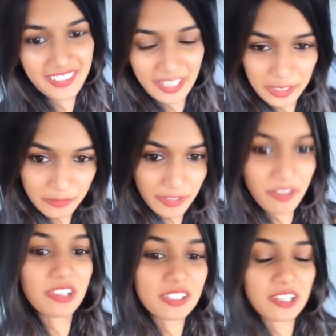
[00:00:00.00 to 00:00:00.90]
థ్యాంక్స్
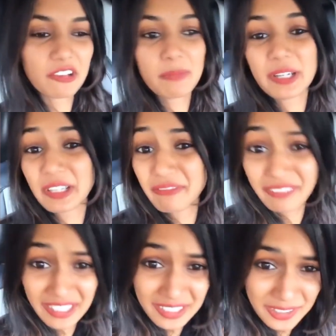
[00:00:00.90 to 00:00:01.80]
ఫర్ ఆల్ ద లవ్ బట్ ఐఎమ్
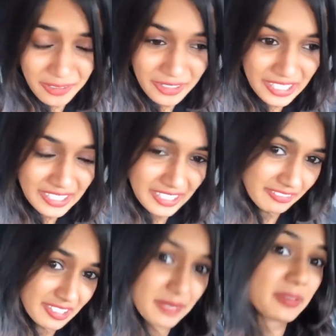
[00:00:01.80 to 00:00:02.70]
వెరీ సారీ నేను
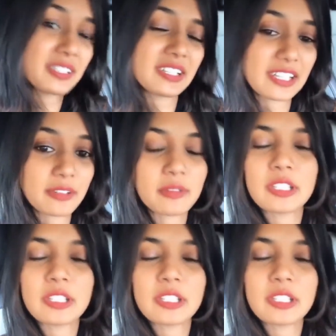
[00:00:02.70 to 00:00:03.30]
అవైలబుల్గా లేను